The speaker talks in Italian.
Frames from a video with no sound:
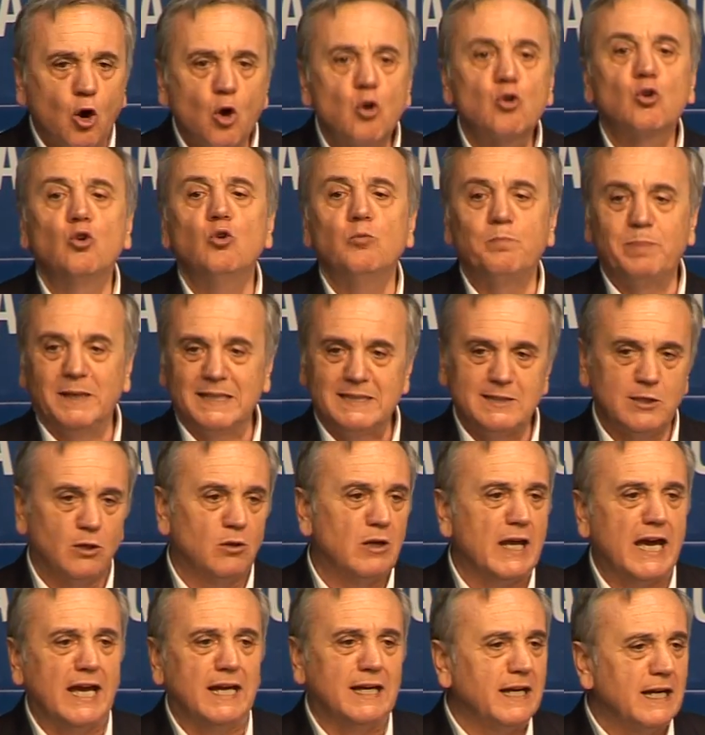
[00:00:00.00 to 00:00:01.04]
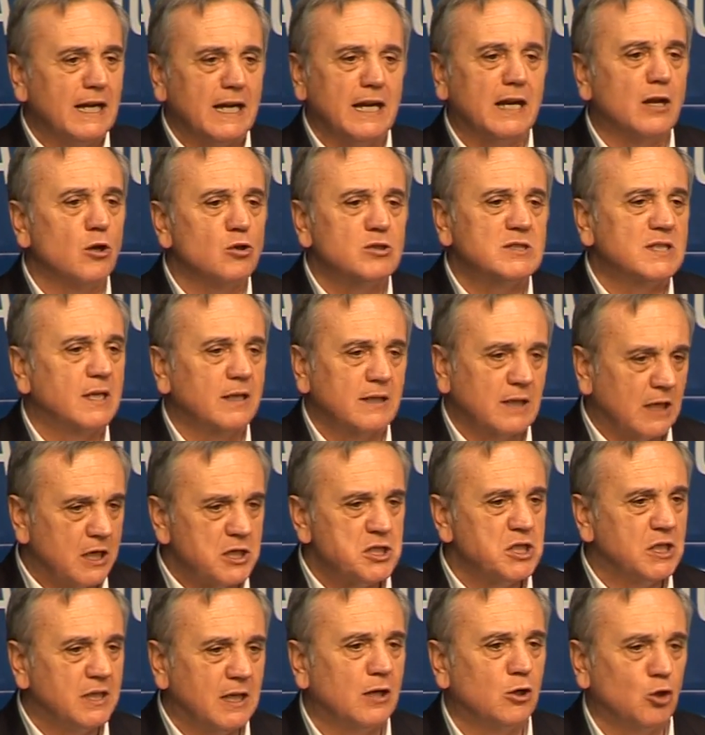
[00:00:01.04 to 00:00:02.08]
occupazionale nella nostra
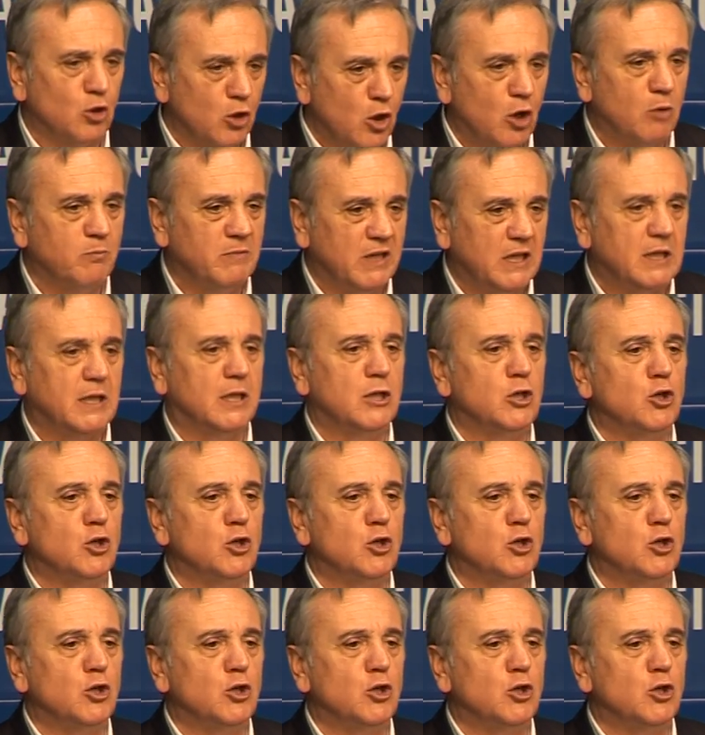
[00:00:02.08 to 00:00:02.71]
crescita economica.